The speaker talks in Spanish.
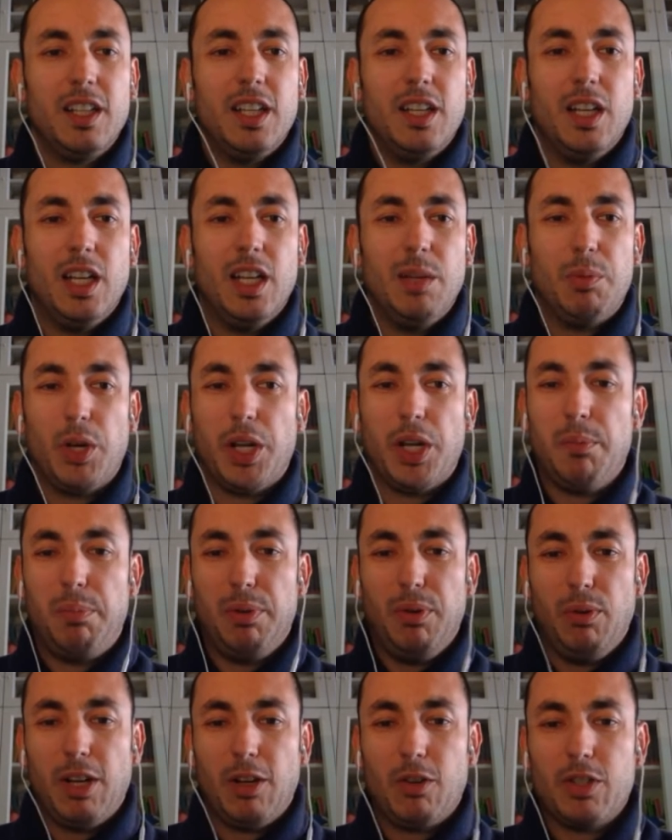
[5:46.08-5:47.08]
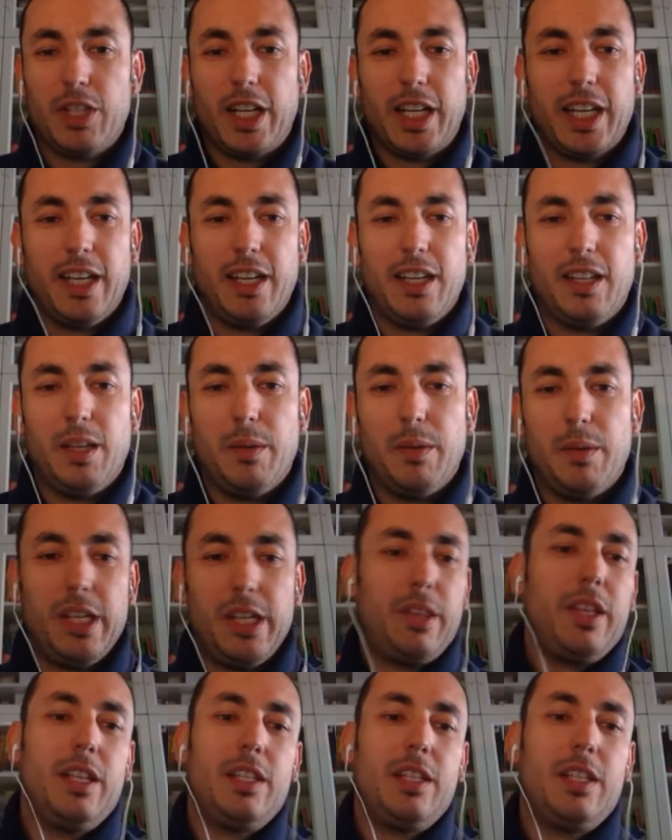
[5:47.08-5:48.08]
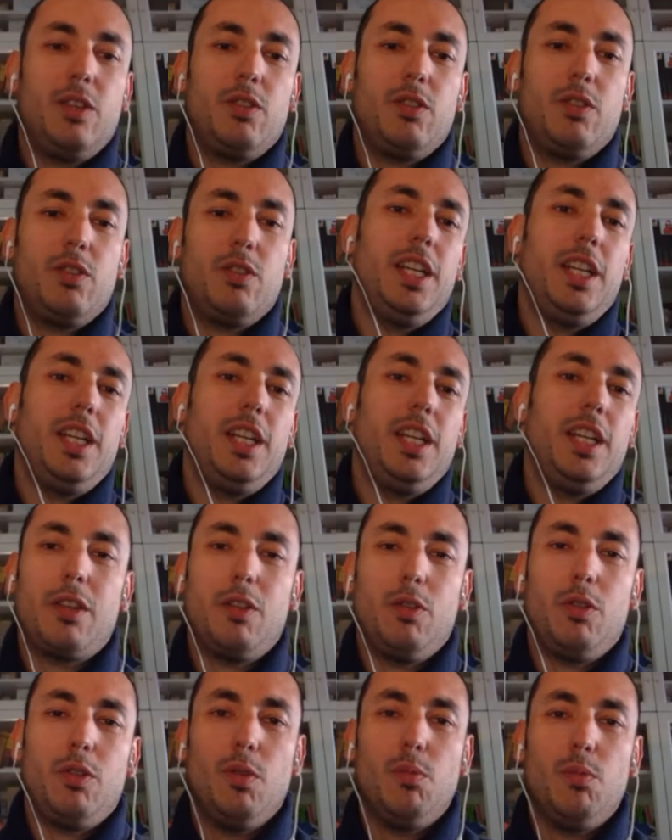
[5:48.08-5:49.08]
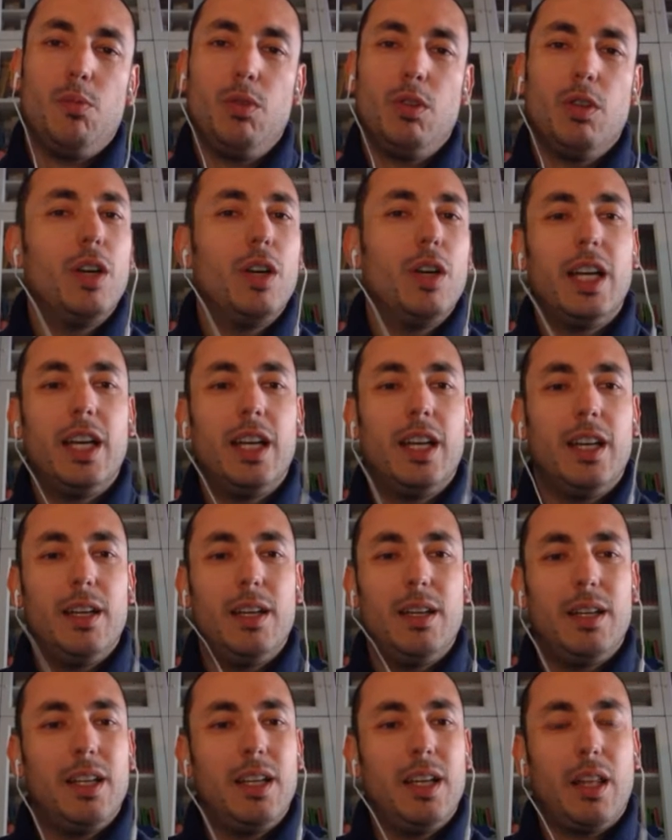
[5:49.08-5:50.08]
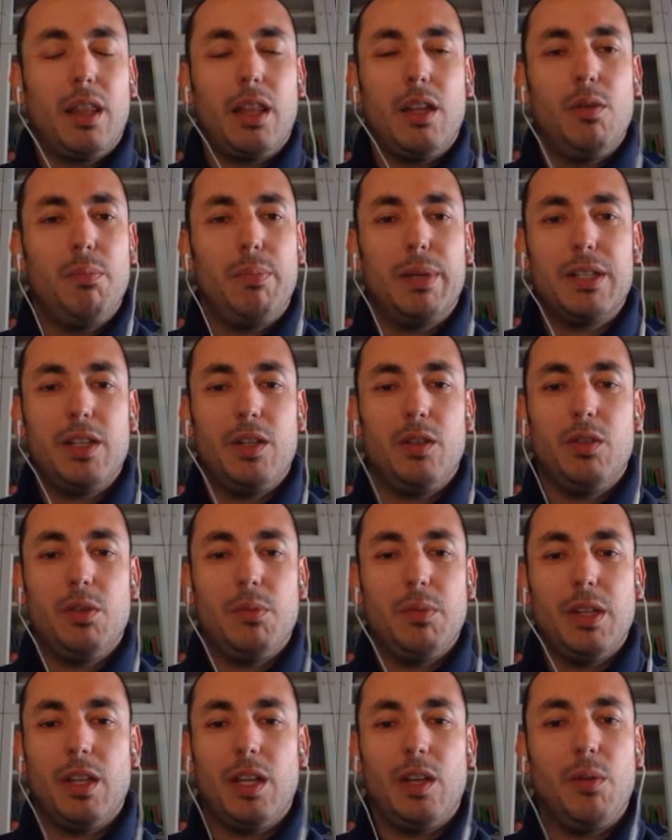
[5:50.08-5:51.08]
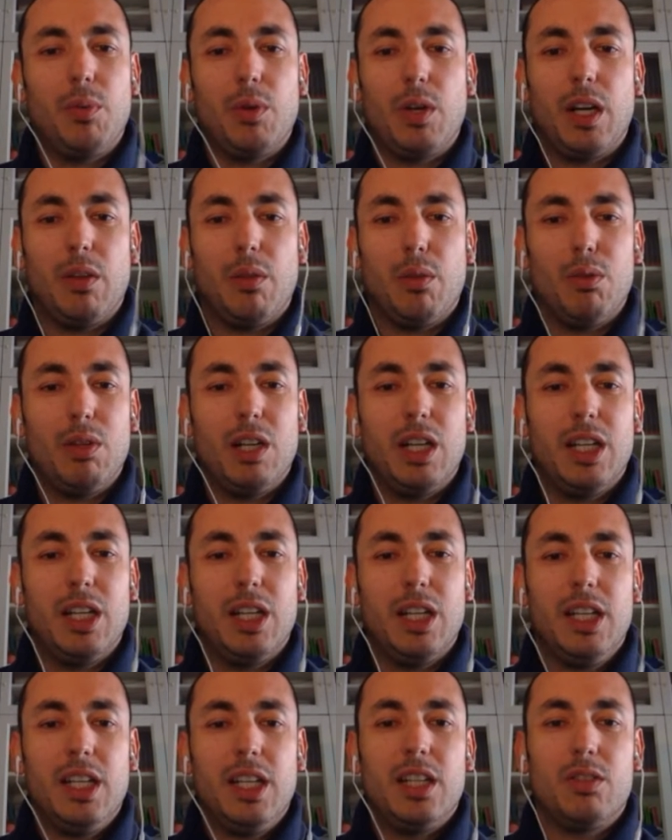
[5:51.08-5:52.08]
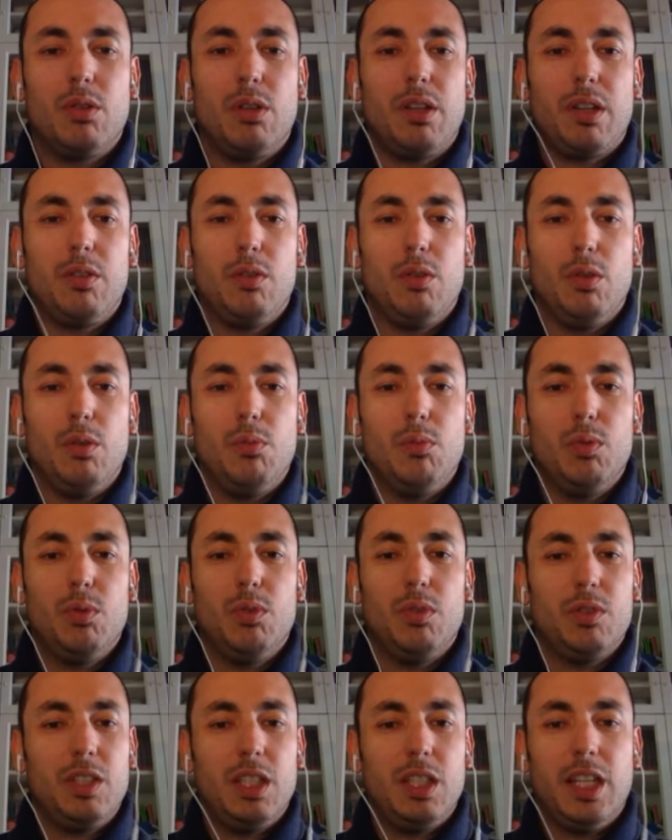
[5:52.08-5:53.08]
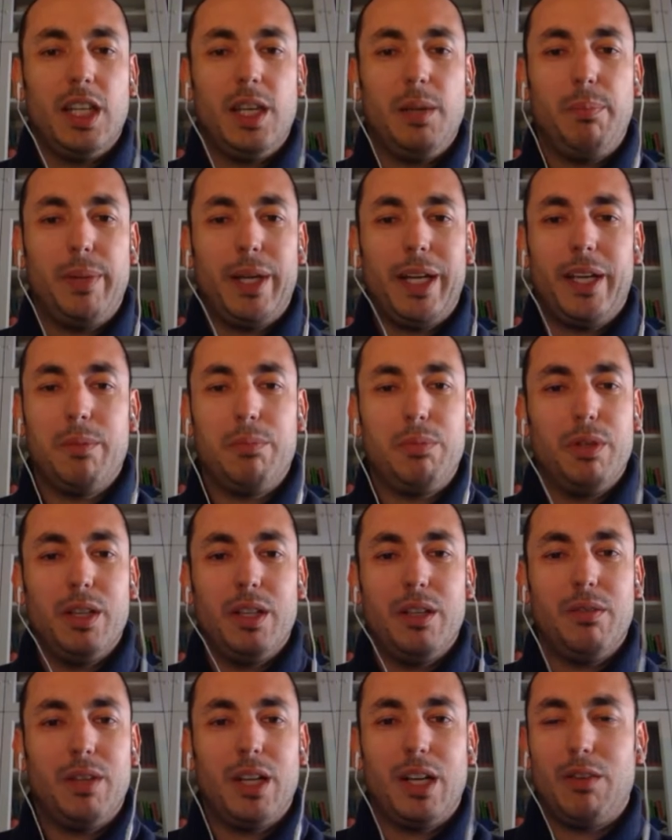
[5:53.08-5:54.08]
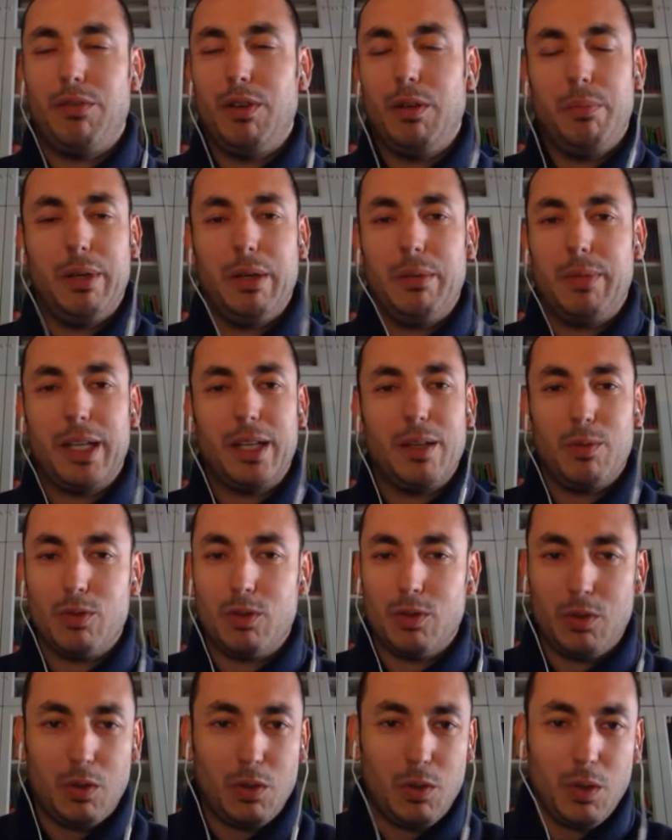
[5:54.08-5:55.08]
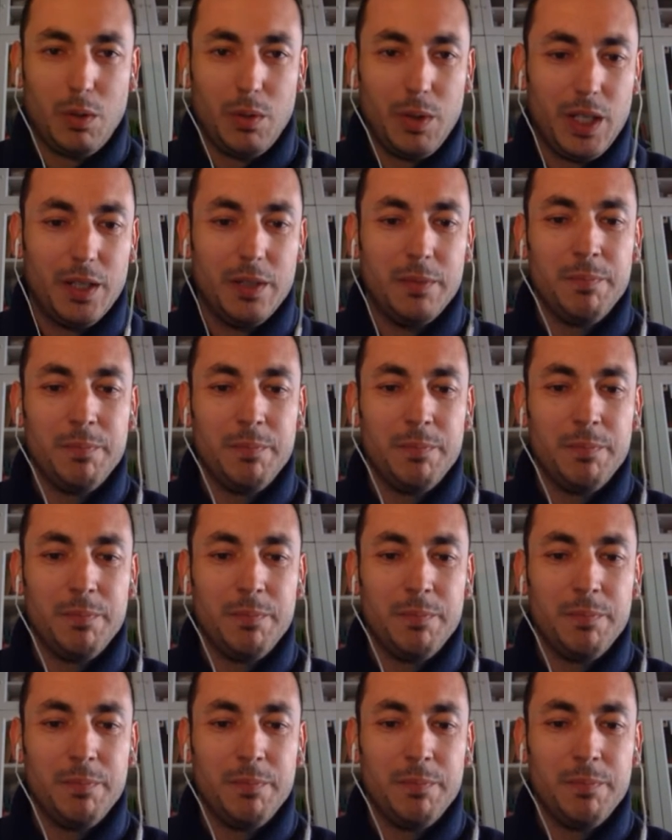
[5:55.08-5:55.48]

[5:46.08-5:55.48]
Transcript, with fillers: Eh, por ejemplo, una cosa que debéis hacer sí o sí y hace todo el mundo es, hacer un paseo en dromedario por las dunas. Eso lo hace todo el mundo y si tenéis peques pues van a flipar más que vosotros todavía.